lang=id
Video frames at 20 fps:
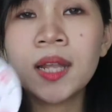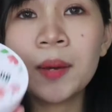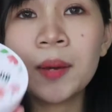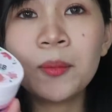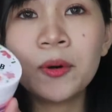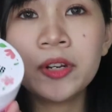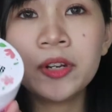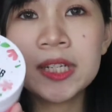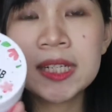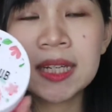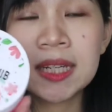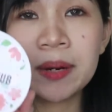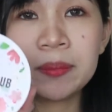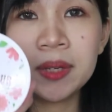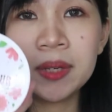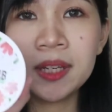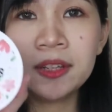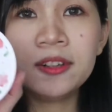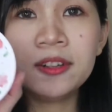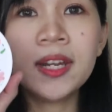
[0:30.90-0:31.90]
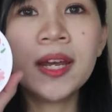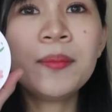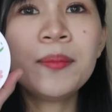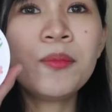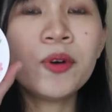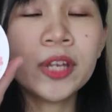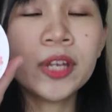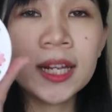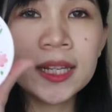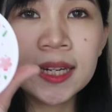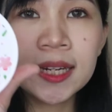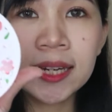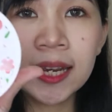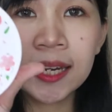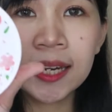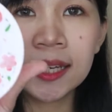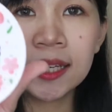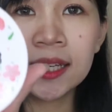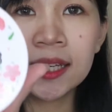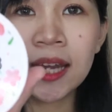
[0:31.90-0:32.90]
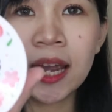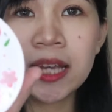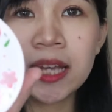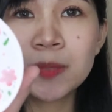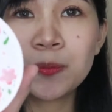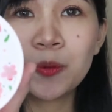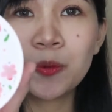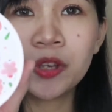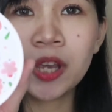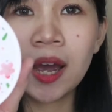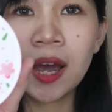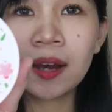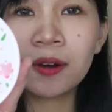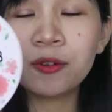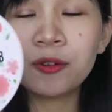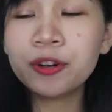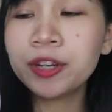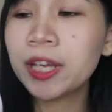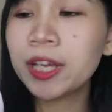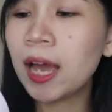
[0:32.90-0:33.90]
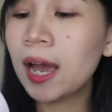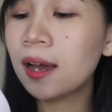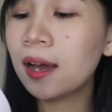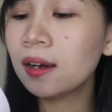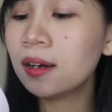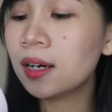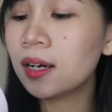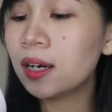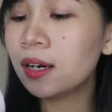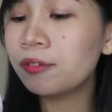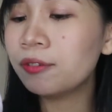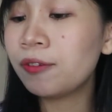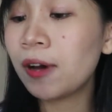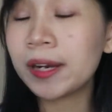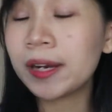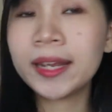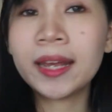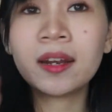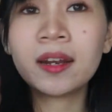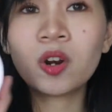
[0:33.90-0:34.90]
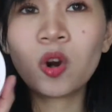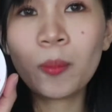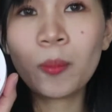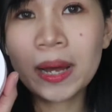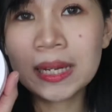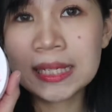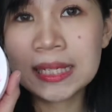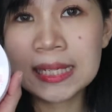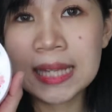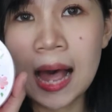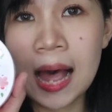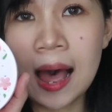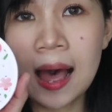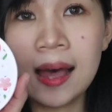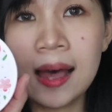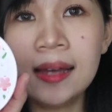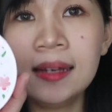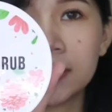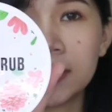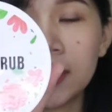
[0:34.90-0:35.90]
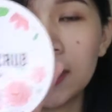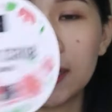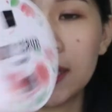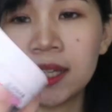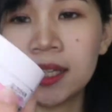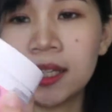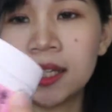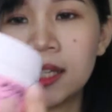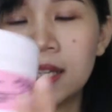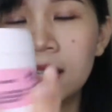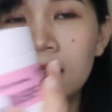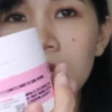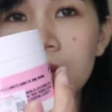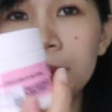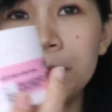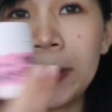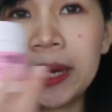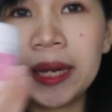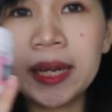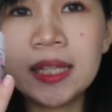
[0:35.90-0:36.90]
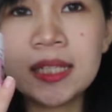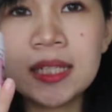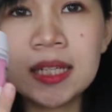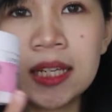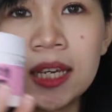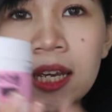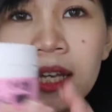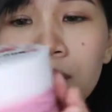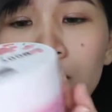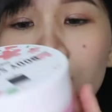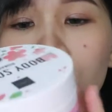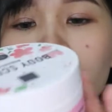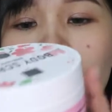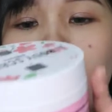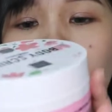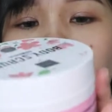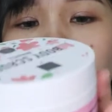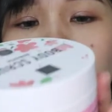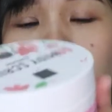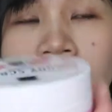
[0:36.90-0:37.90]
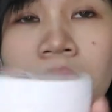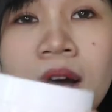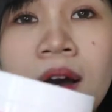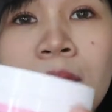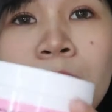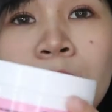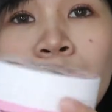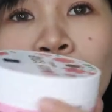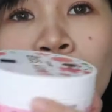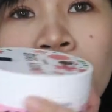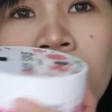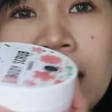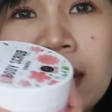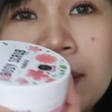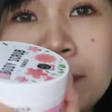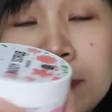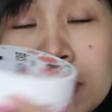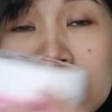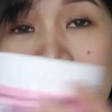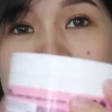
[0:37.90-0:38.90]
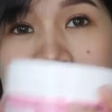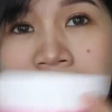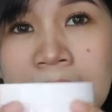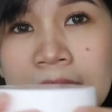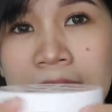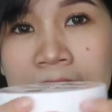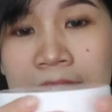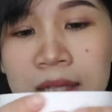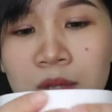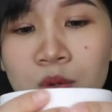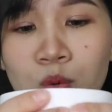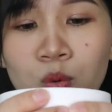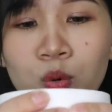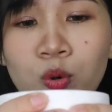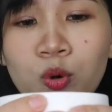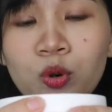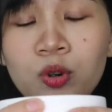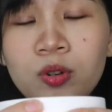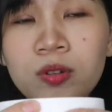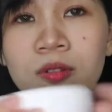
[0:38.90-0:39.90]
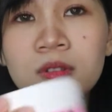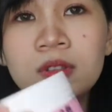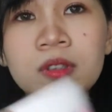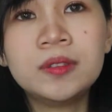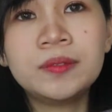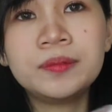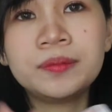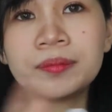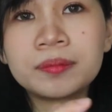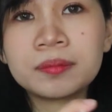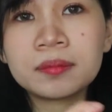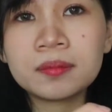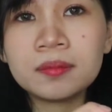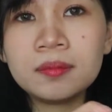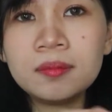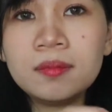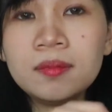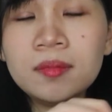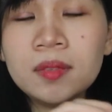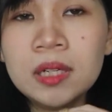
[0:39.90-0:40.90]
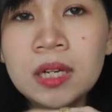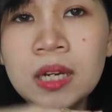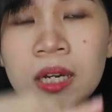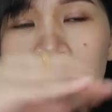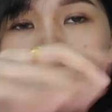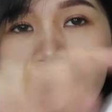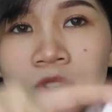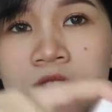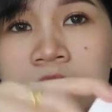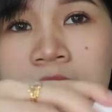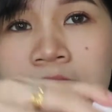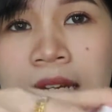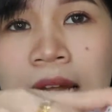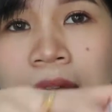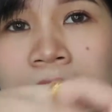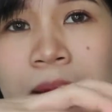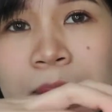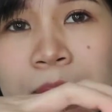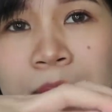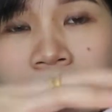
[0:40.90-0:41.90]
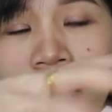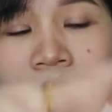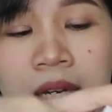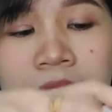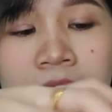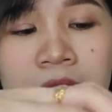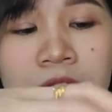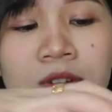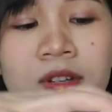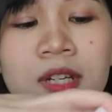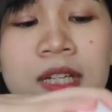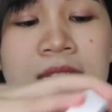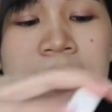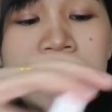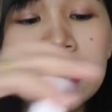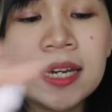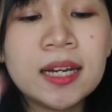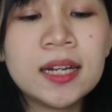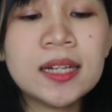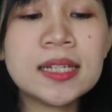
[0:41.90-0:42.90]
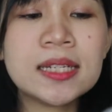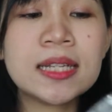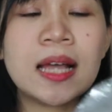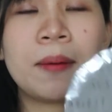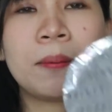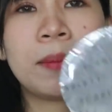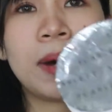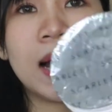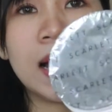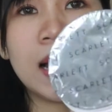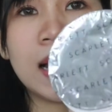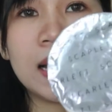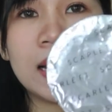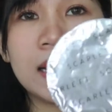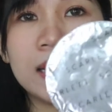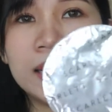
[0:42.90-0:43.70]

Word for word: Nah body scrubnya itu dia modelnya kayak gini guys Punya aku yang uh, varian romansa Kayak gini Packagingnya itu uh, bulat besar gitu Terus di dalamnya dia itu disegel sama